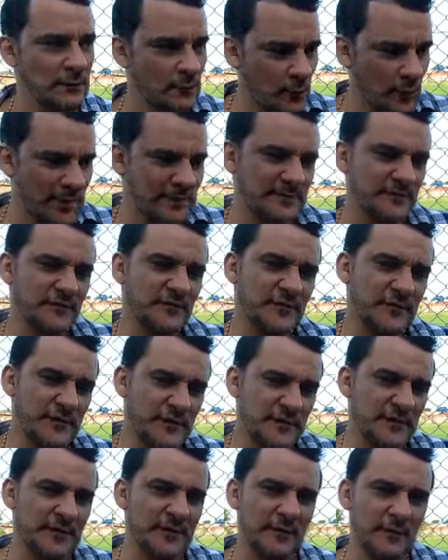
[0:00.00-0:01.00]

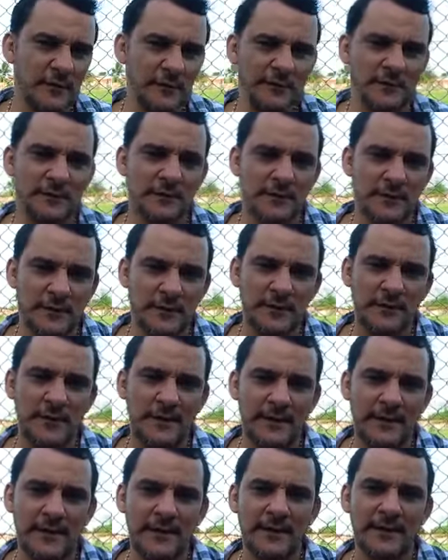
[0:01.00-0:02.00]
Quarta-feira,
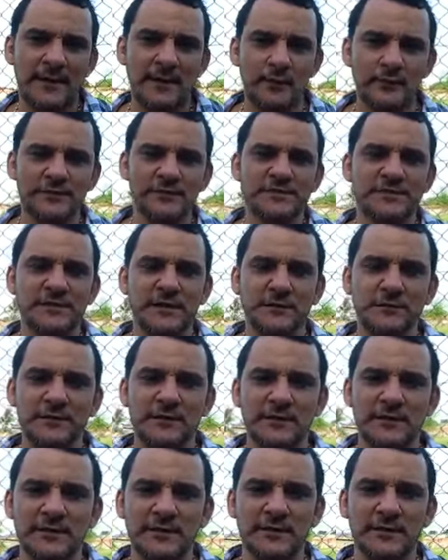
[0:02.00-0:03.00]
é oficial do
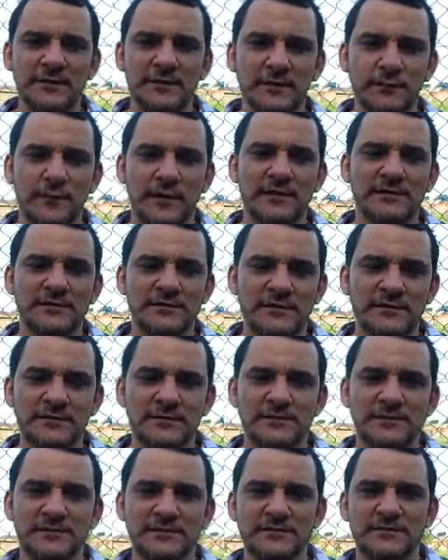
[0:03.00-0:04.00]
elenco é na quarta,
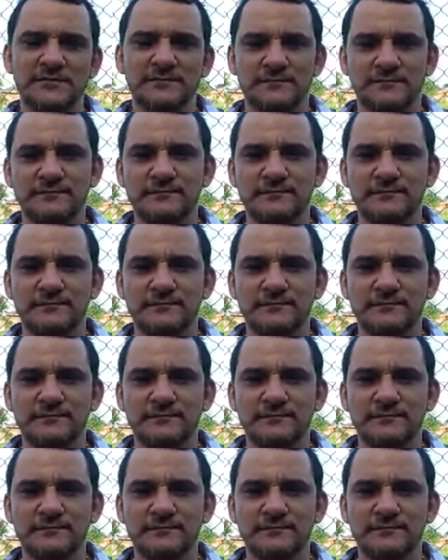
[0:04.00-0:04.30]
exatamente.